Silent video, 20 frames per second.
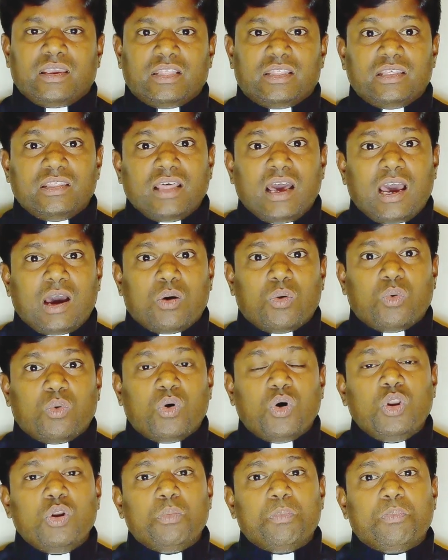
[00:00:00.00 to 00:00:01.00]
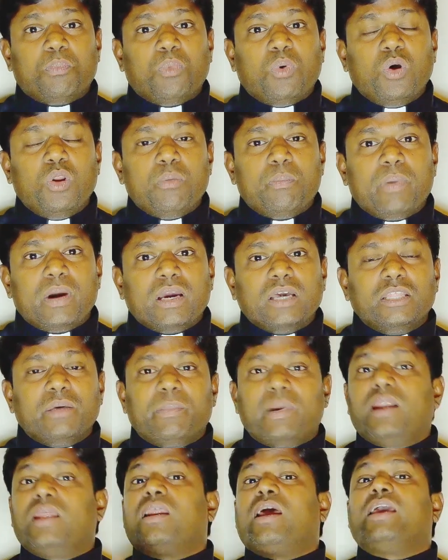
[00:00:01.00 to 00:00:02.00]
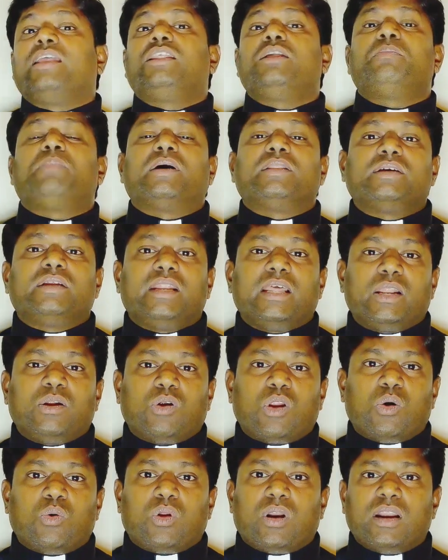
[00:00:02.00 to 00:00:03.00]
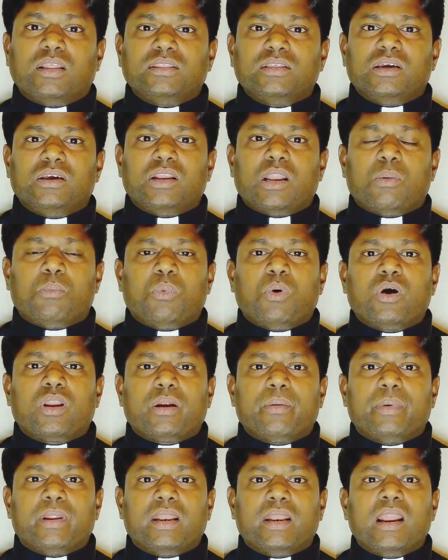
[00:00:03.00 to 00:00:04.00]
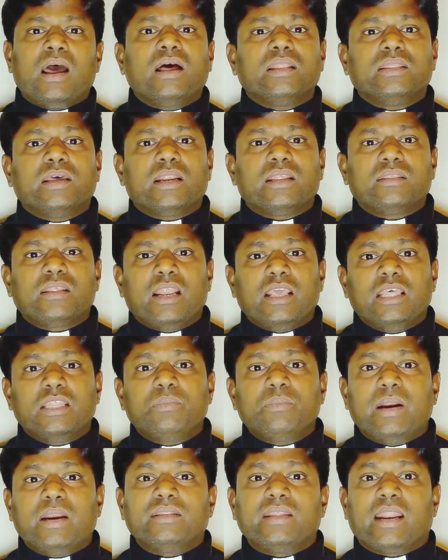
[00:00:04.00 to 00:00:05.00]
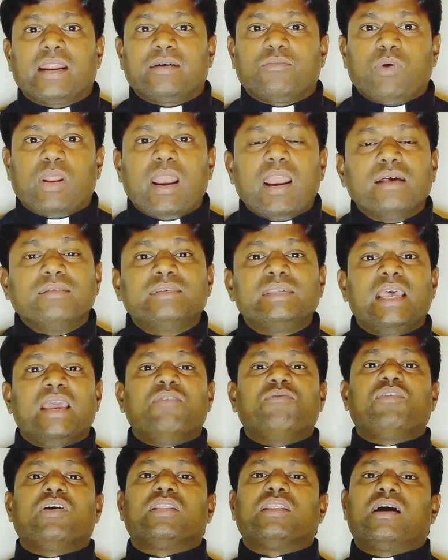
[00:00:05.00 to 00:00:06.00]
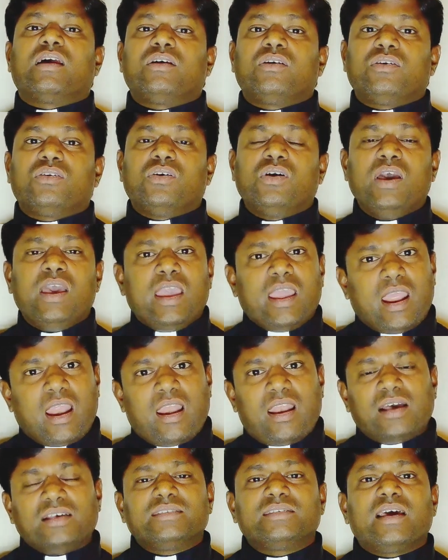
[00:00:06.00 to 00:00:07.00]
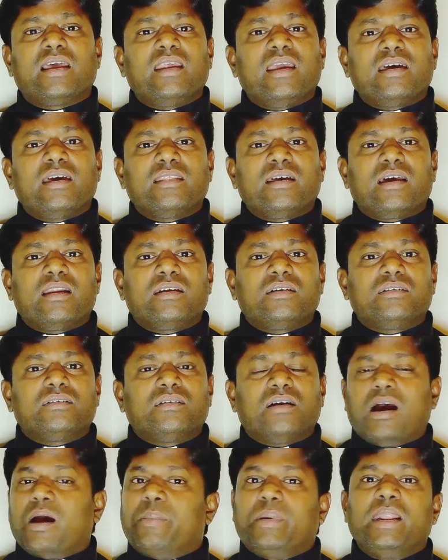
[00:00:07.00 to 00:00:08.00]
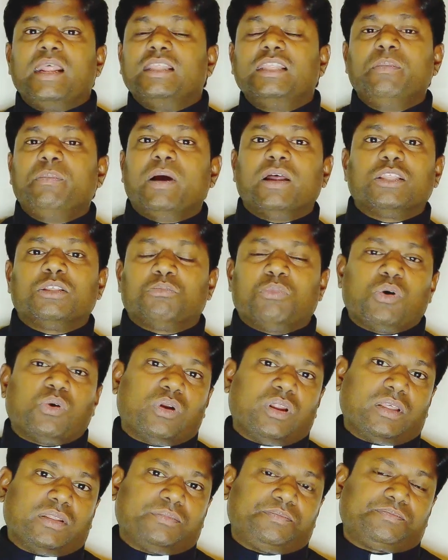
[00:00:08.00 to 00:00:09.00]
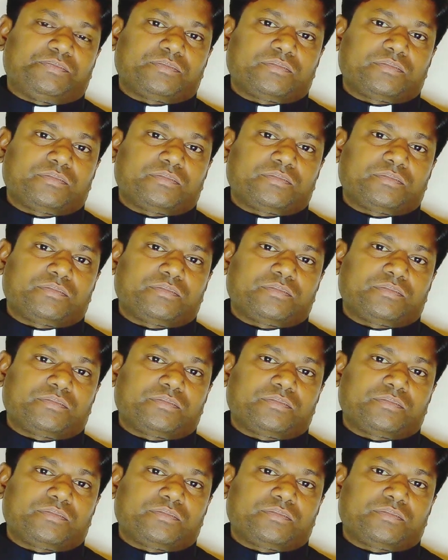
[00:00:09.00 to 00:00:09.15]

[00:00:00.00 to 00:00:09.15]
இதுதான் ஒரு பொறுப்பக்கத்தை பக்கத்தை மட்டும் நான் எதிர்பார்த்துக்கிட்டே இருக்கக்கூடாது ஒரு இடத்துக்கு நான் போகிறேன் அப்படின்னா அந்த இடத்துல இது மட்டும்தான் எனக்கு எல்லாம் சேஃபாக தான் இருக்கும் எல்லாம் சரியாக தான் இருக்கும் அப்படின்னு எதிர்பார்த்து போகக்கூடாது